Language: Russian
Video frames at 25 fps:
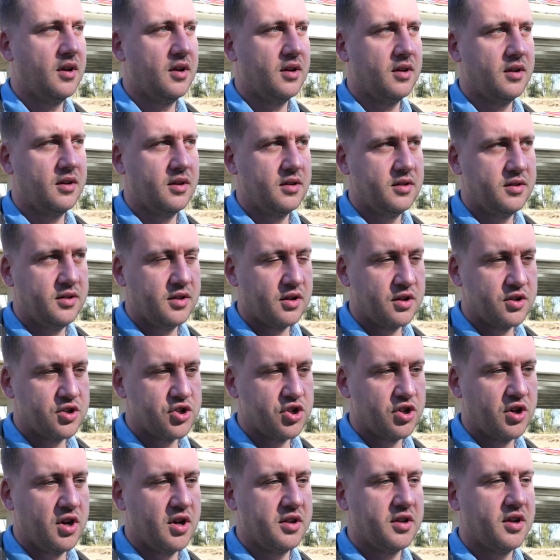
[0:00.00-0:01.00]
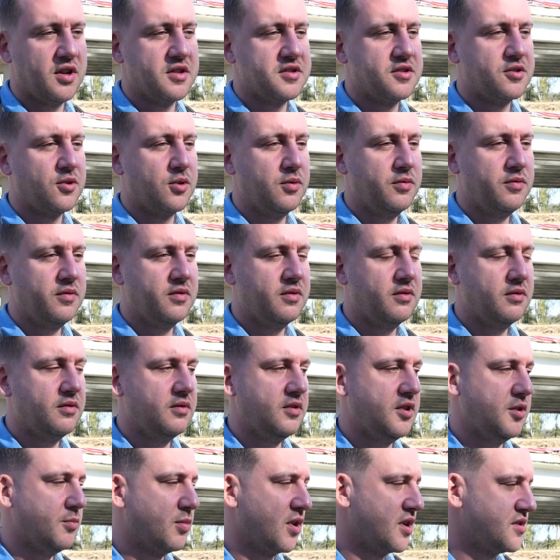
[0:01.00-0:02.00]
э, не разжигать костров,
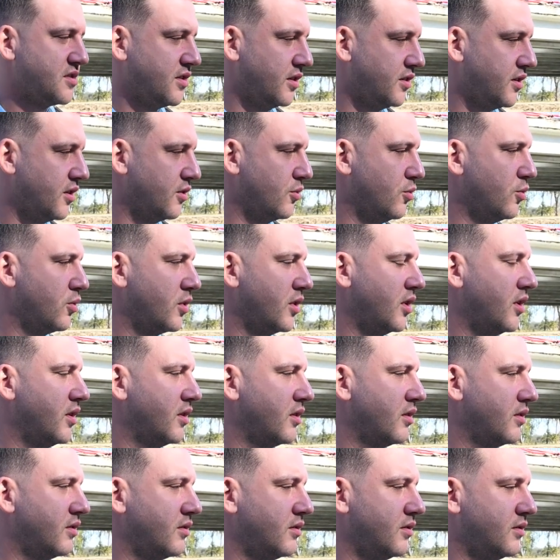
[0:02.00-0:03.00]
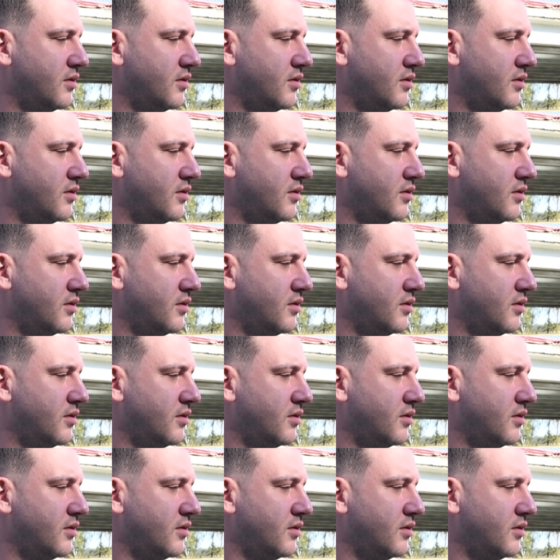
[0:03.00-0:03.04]
не бросать окурки.